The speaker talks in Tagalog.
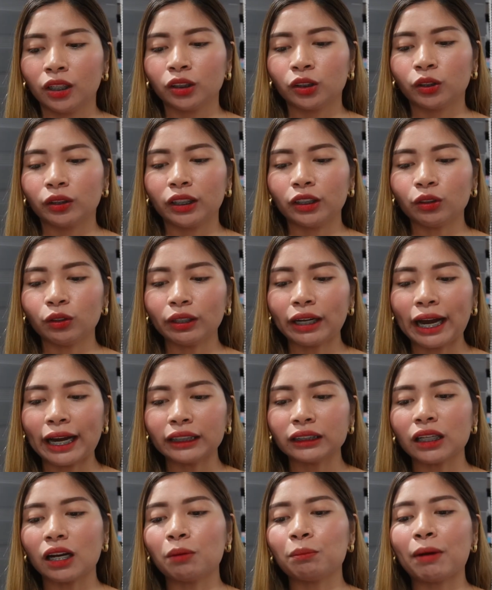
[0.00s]
So dito
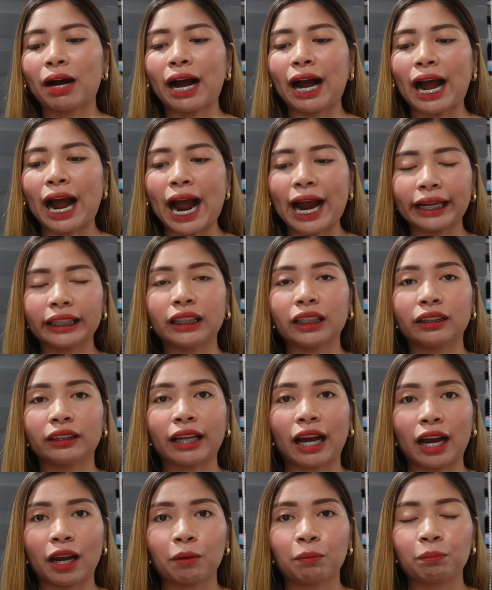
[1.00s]
guys, ang mga ID
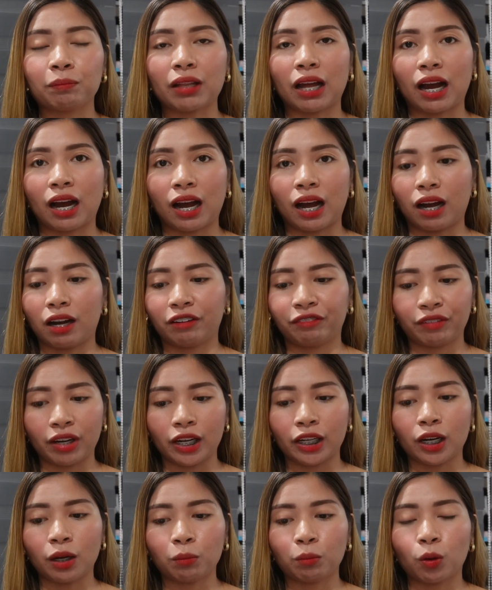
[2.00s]
type na
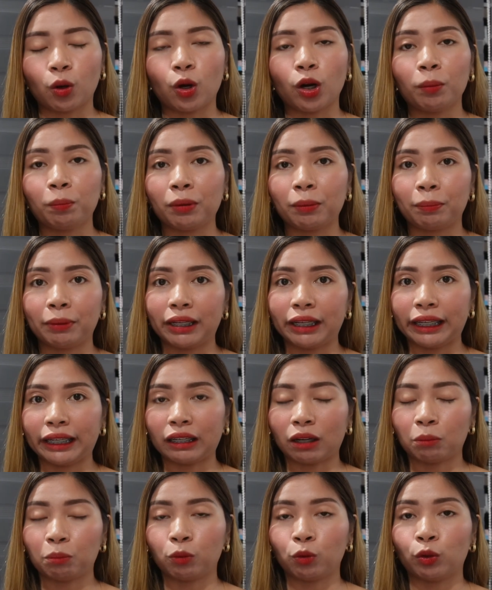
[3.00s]
available, pipili
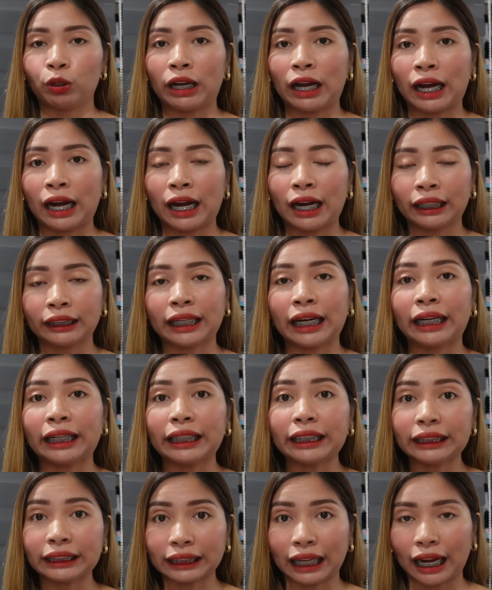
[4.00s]
ka po na ang ng
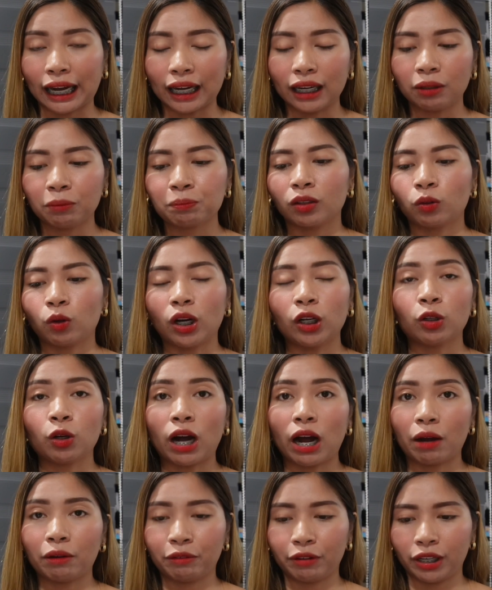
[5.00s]
isa ka, kung anong
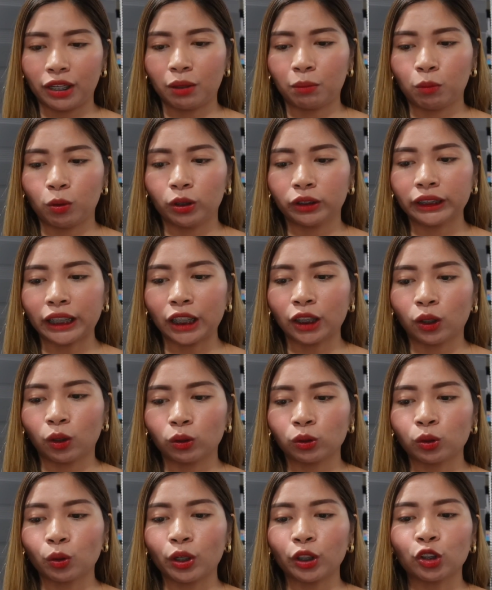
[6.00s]
available
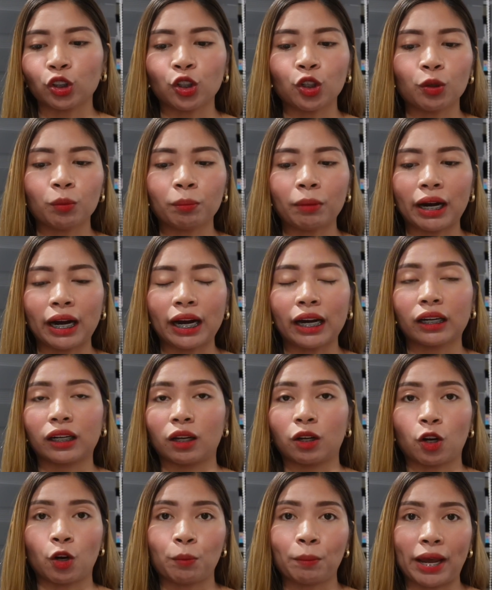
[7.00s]
sa'yo. So, ito yung mga
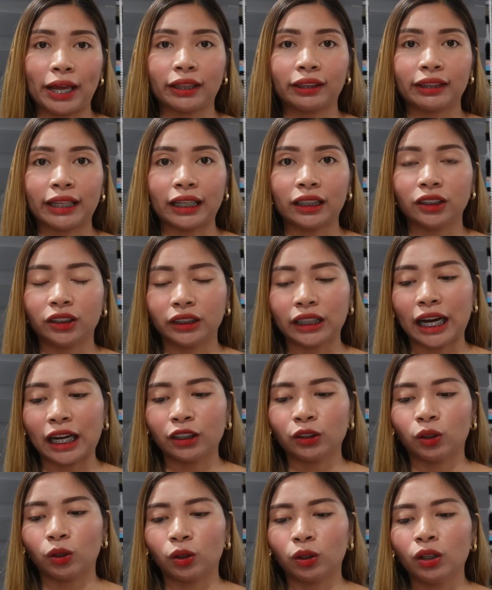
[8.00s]
recommended
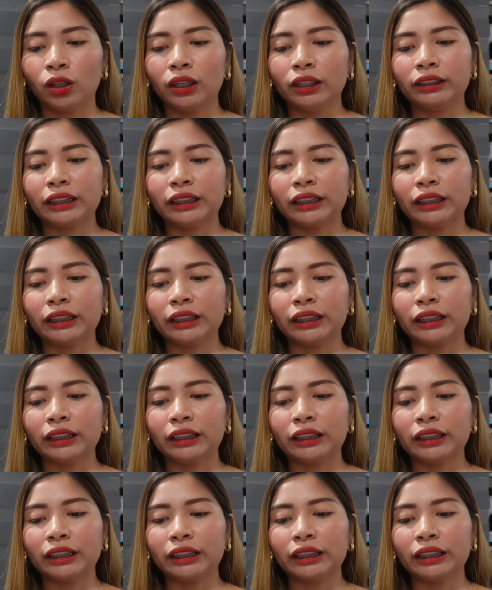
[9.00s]
niya, no?